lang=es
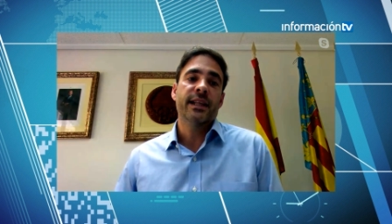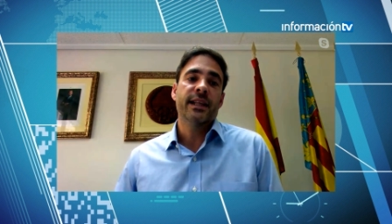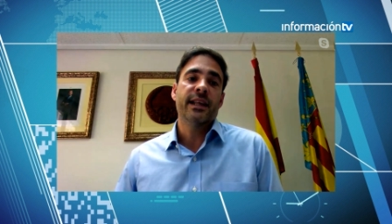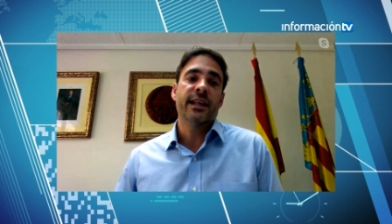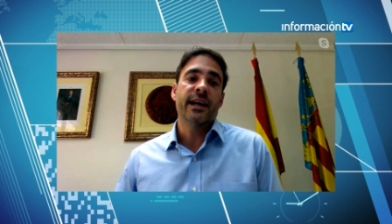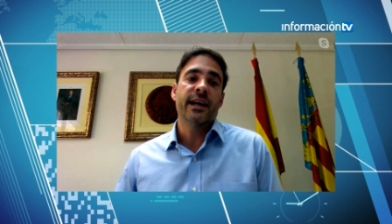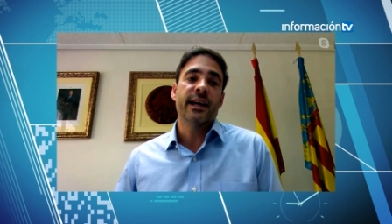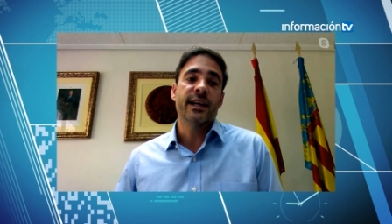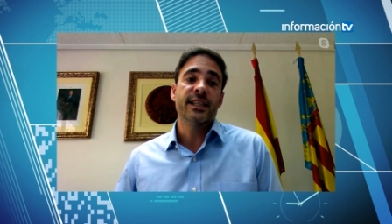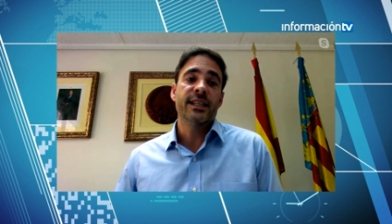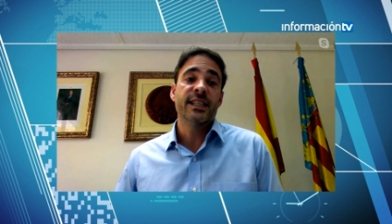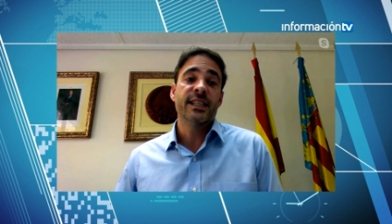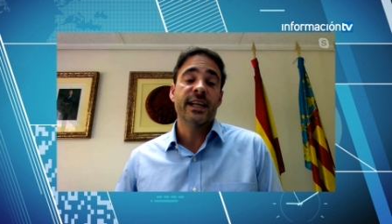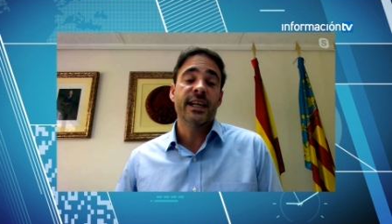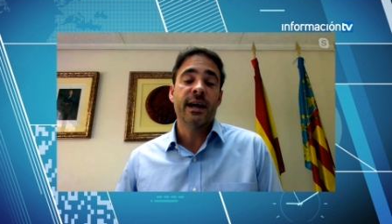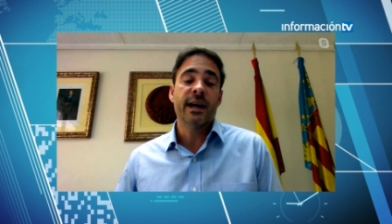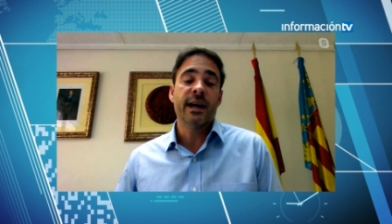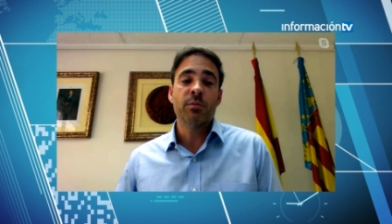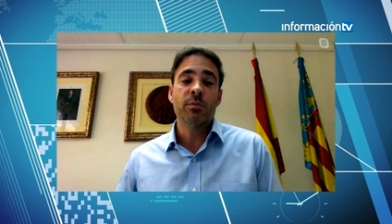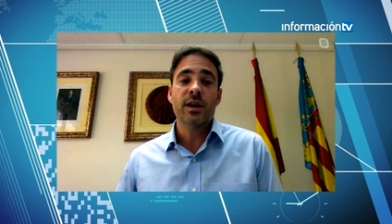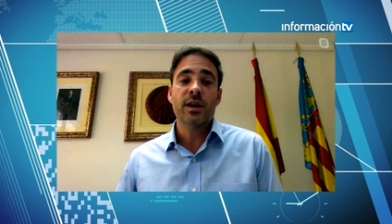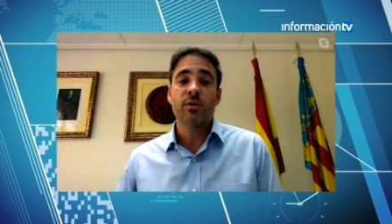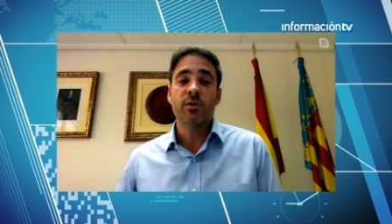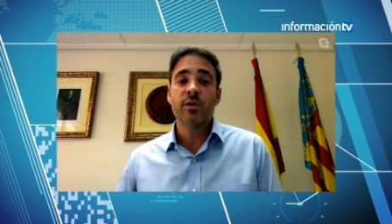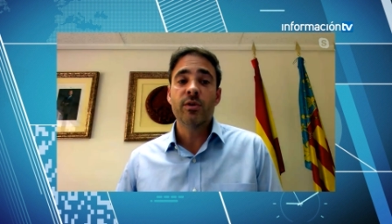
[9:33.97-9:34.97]
que
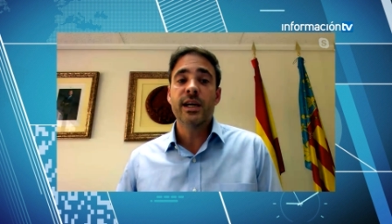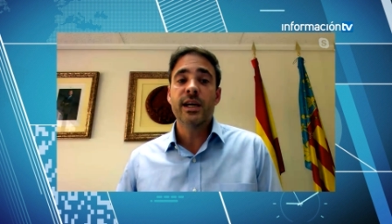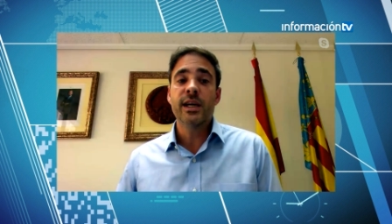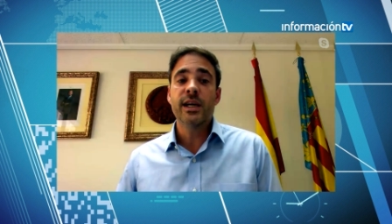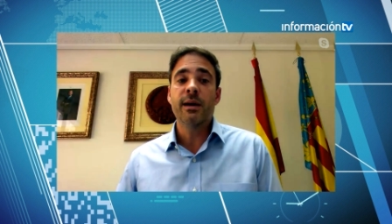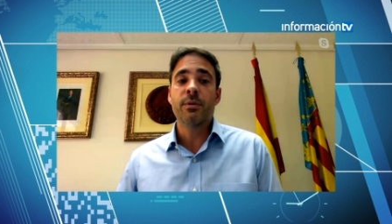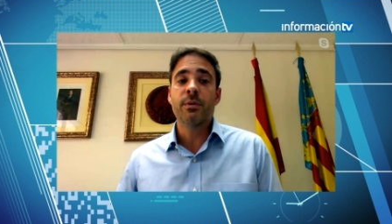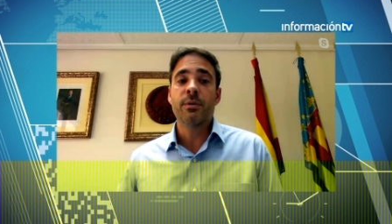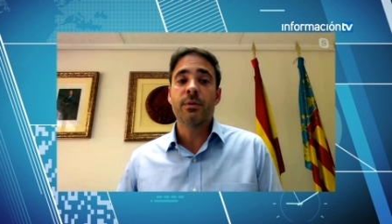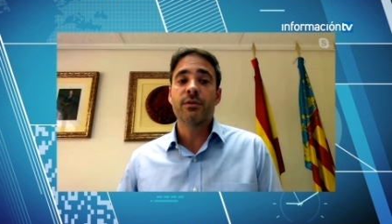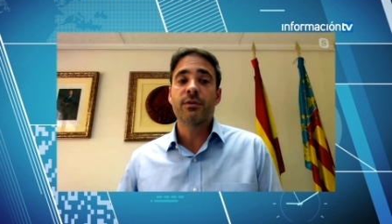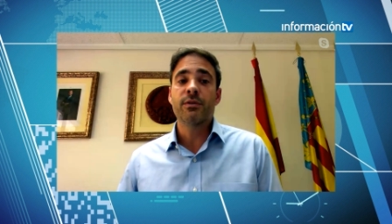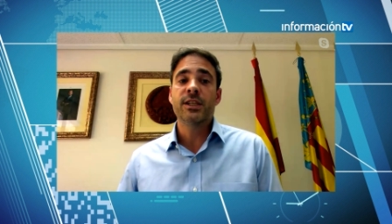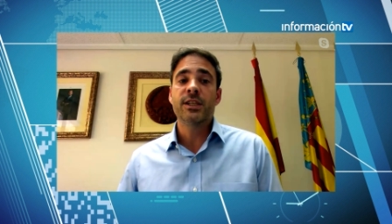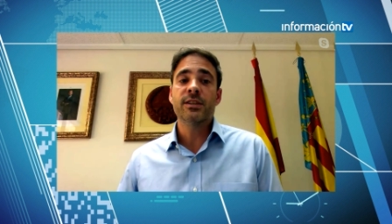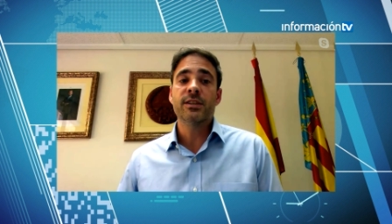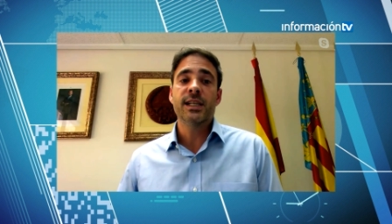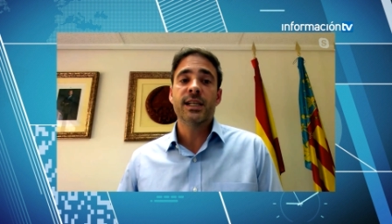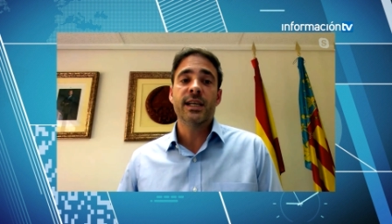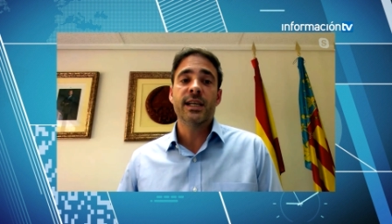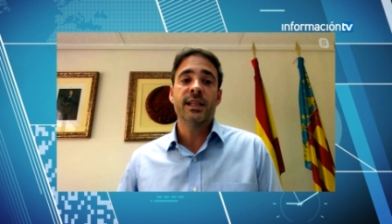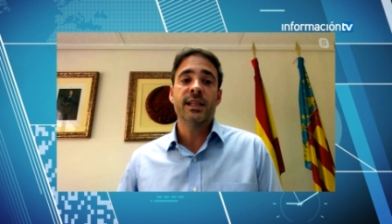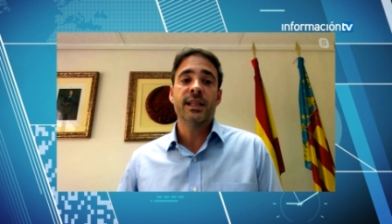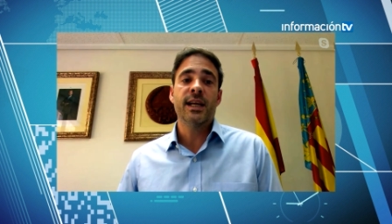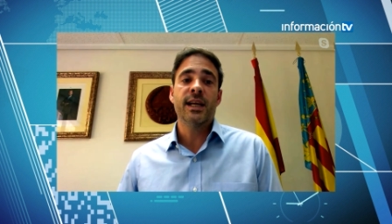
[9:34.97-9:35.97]
seamos la única profesión
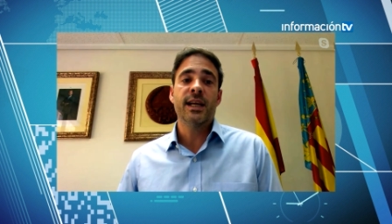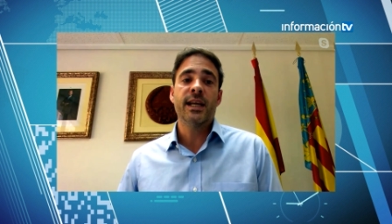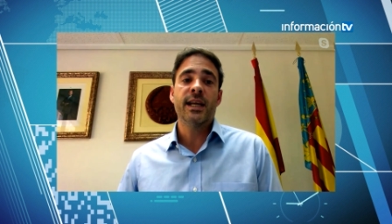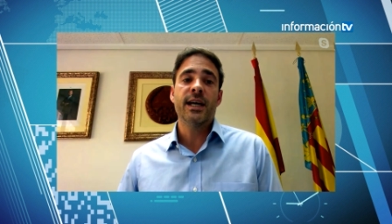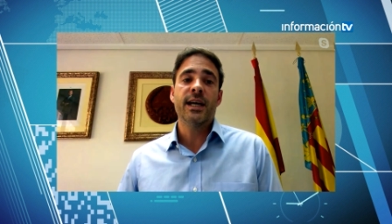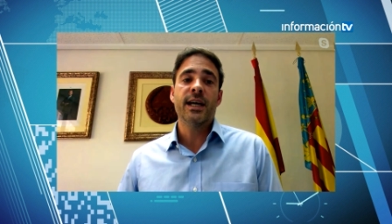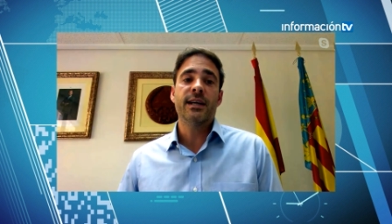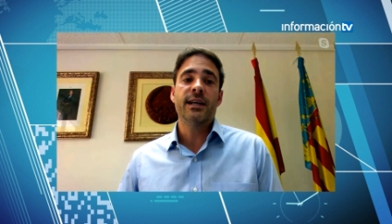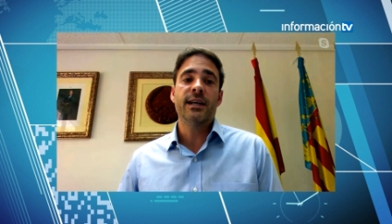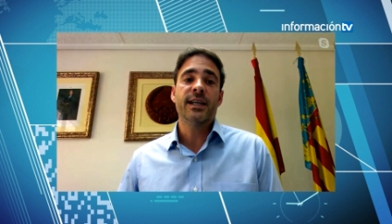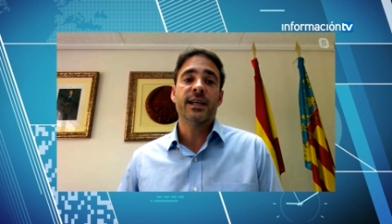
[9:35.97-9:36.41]
sanitaria